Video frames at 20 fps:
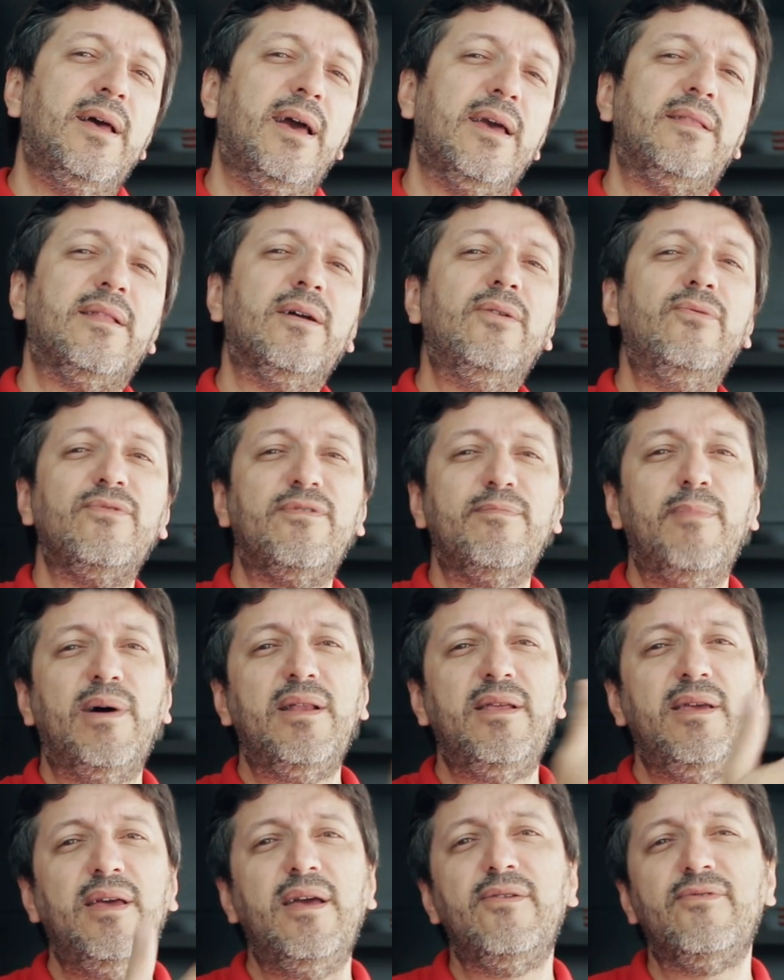Então, os
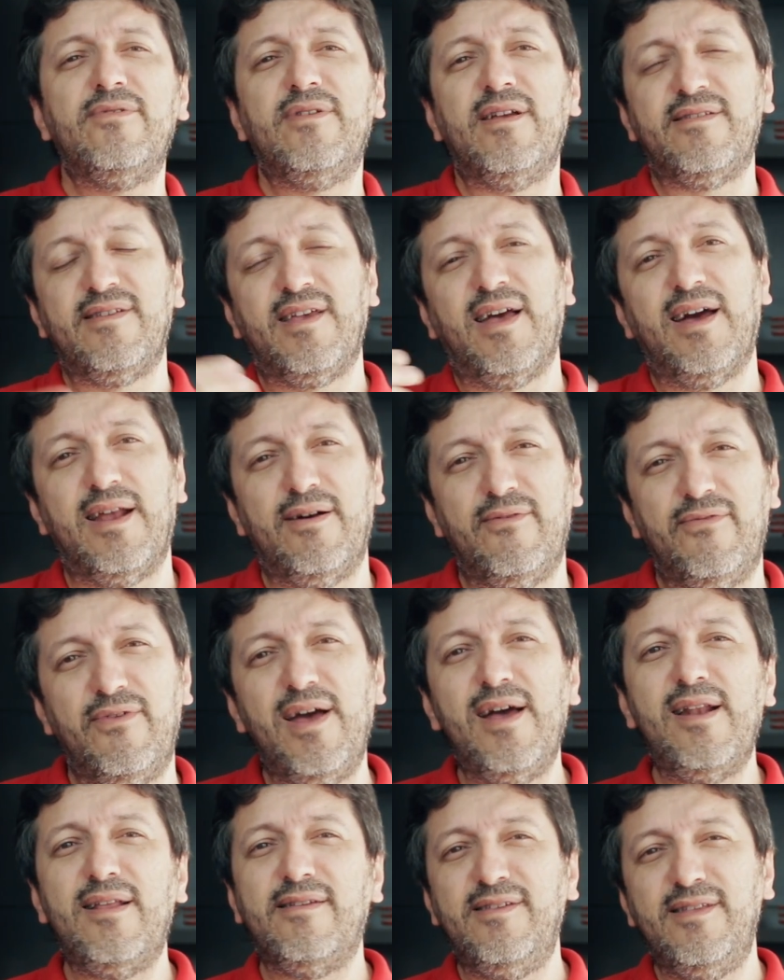marinheiros das
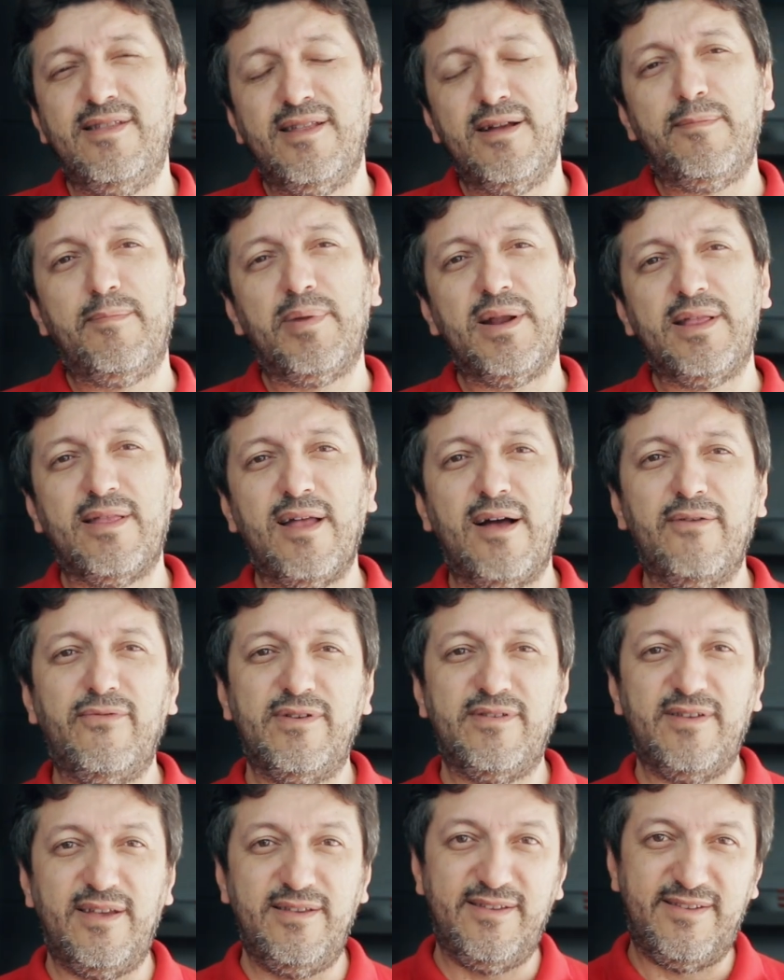caravelas
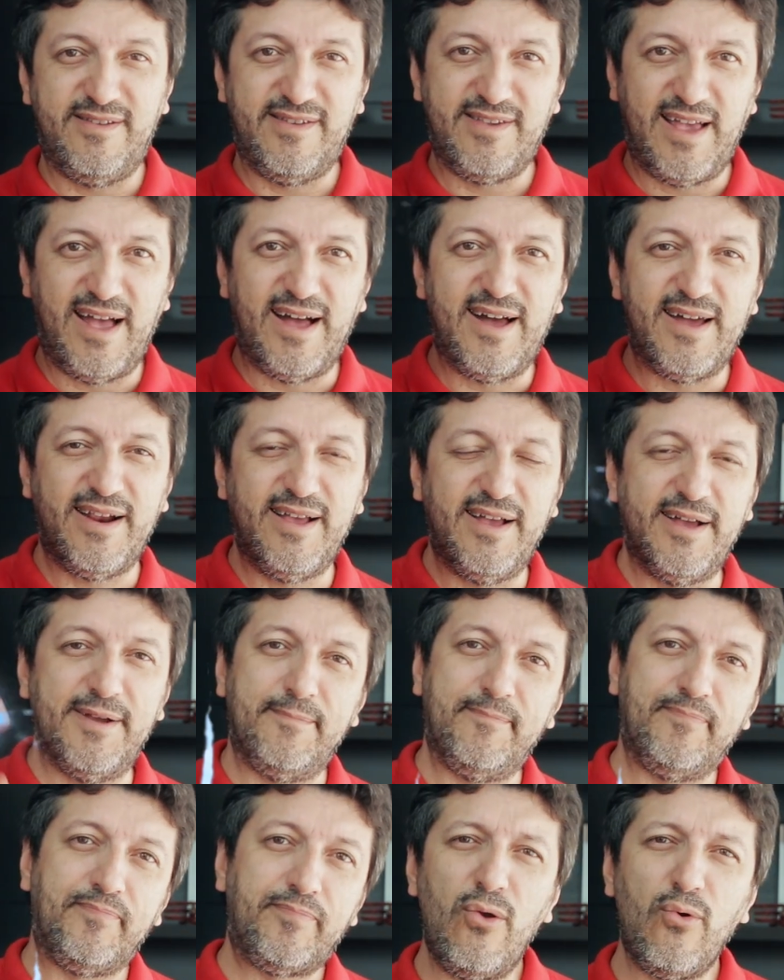interpretavam essa
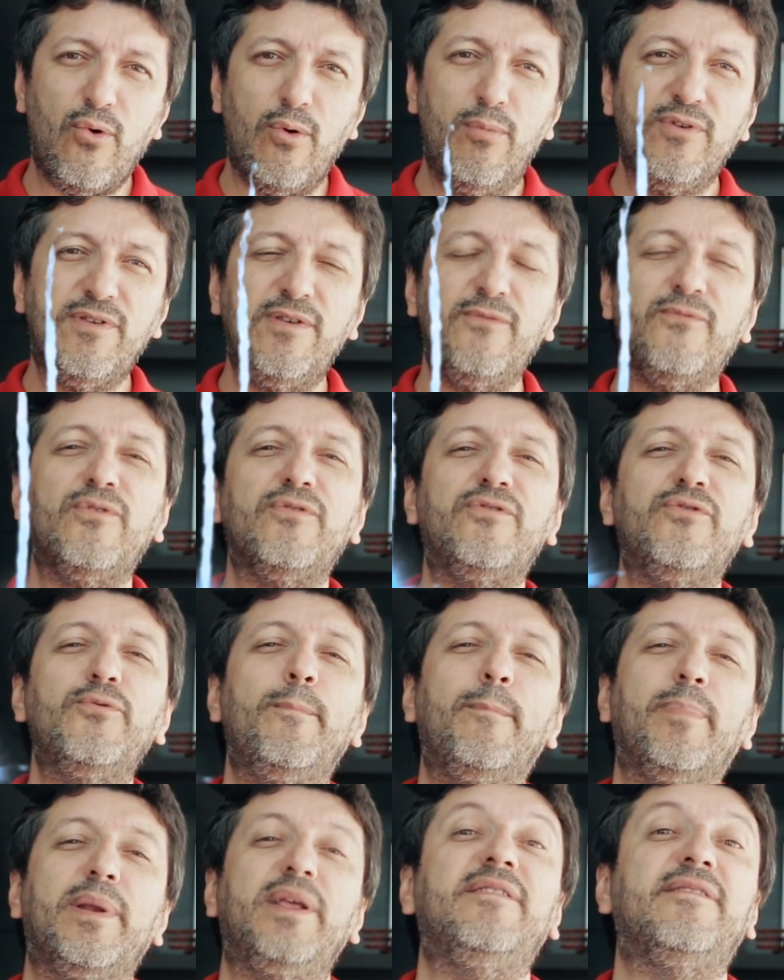descarga como se fosse
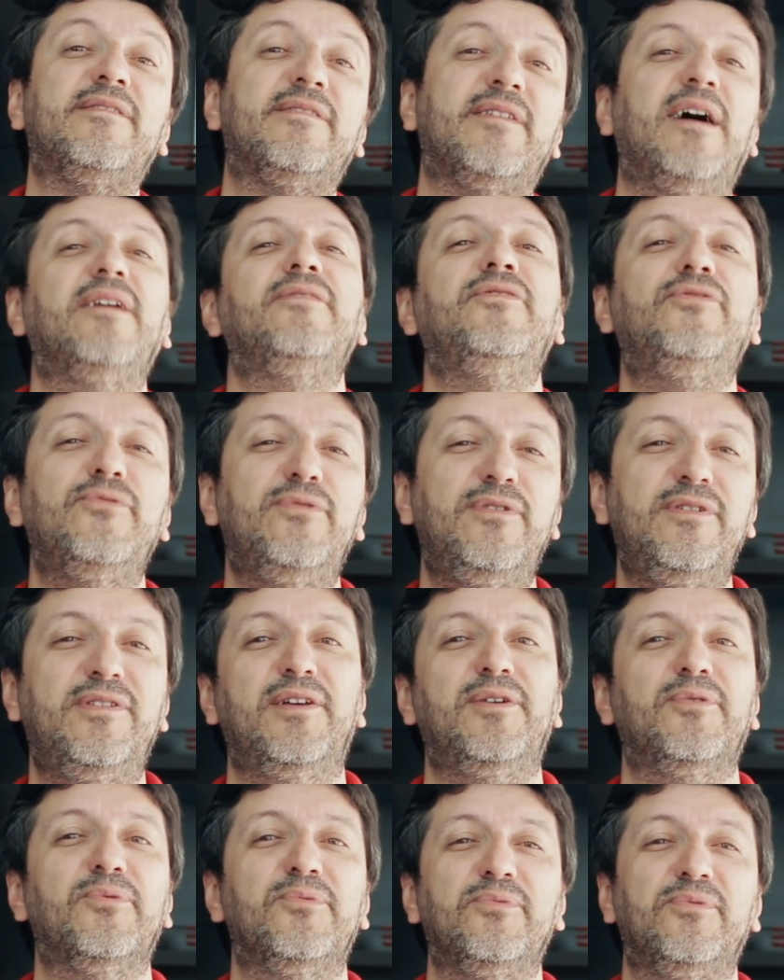um presságio de
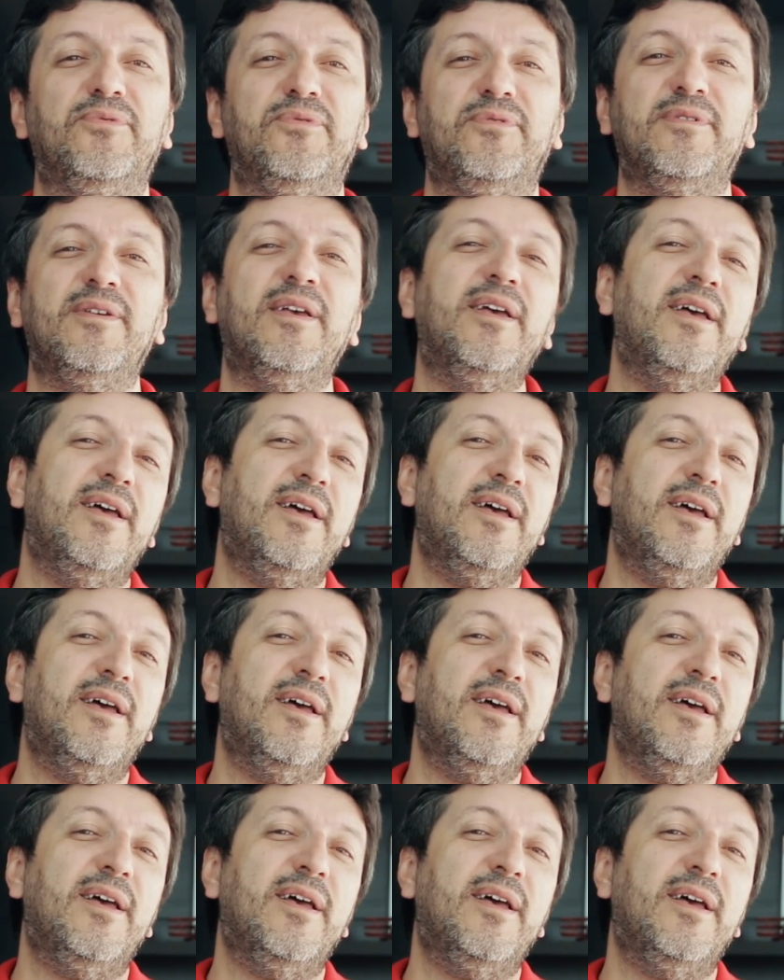Deus.